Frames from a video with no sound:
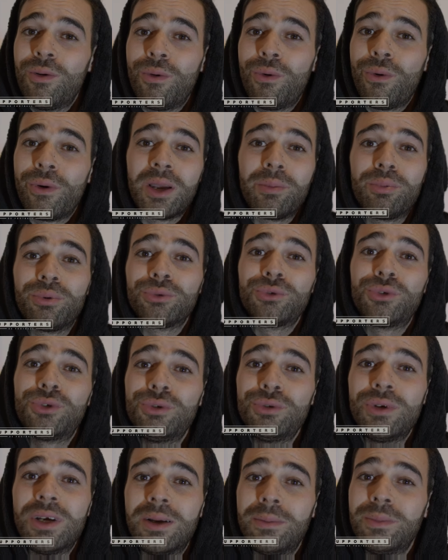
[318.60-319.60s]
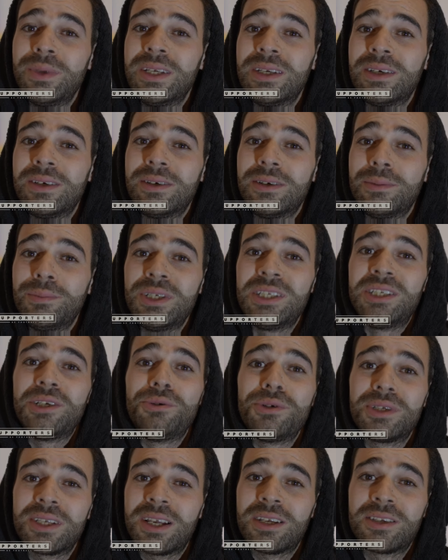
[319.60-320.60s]
ont répondu à euh, mes,
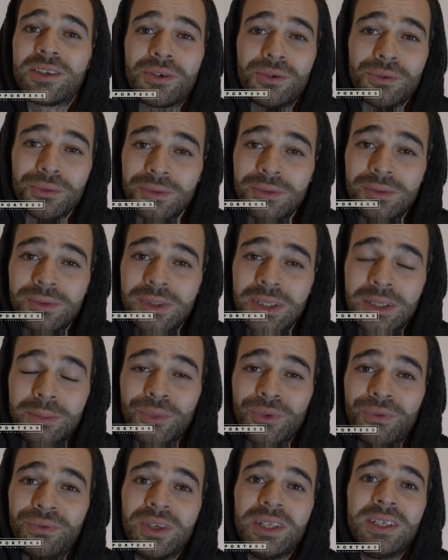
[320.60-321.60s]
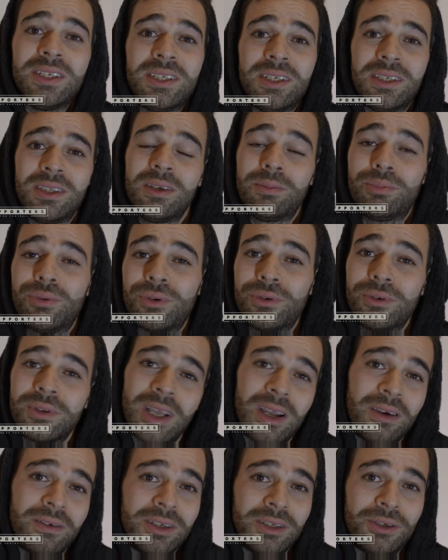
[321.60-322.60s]
illustrations et m'ont félicité pour le
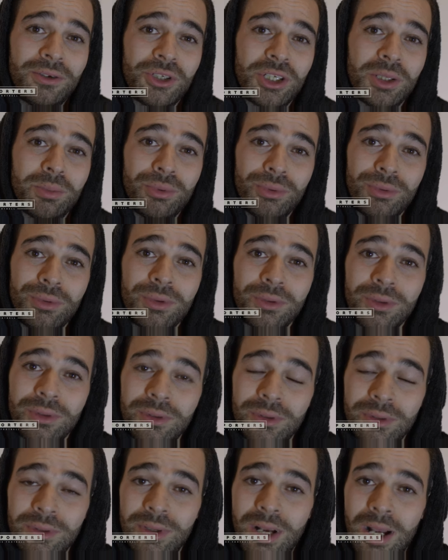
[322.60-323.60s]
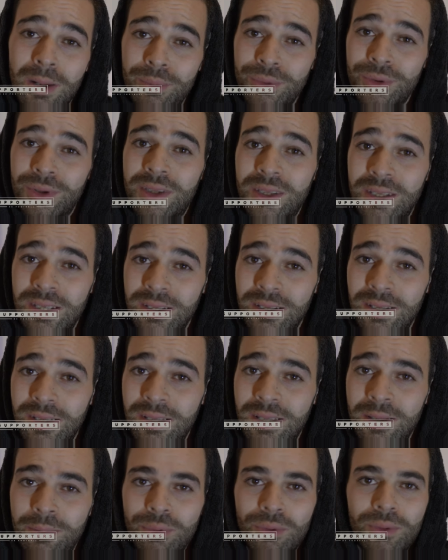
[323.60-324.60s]
travail que j'ai pu euh, apporter.
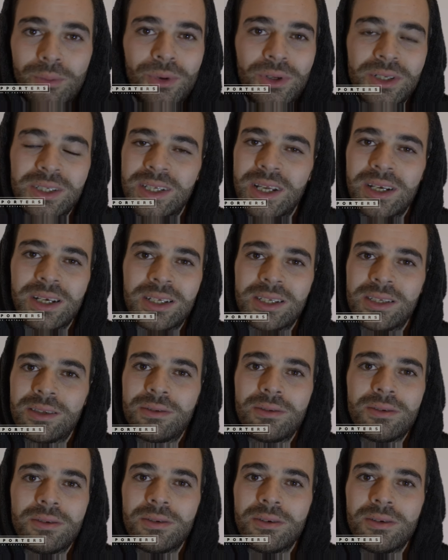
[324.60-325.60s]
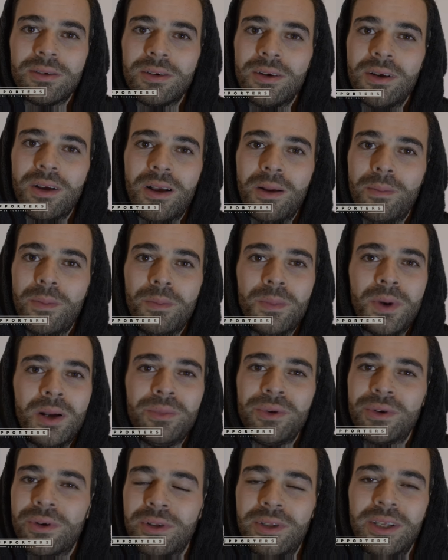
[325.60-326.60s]
Et pour moi, ça reste euh, ma
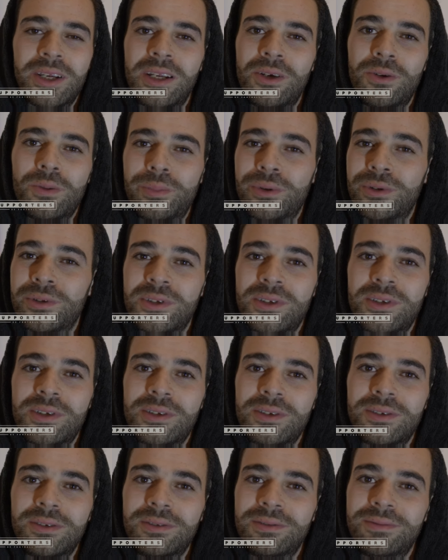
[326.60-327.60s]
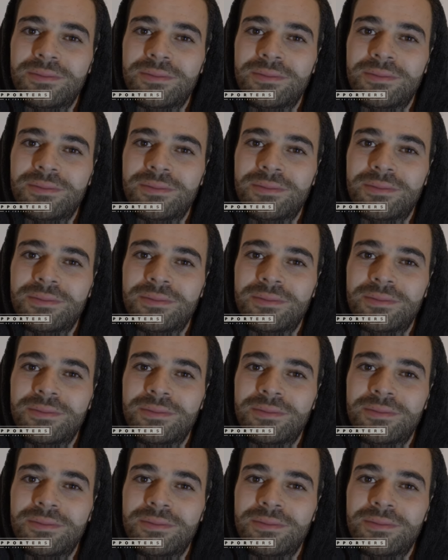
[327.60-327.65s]
meilleure des récompenses.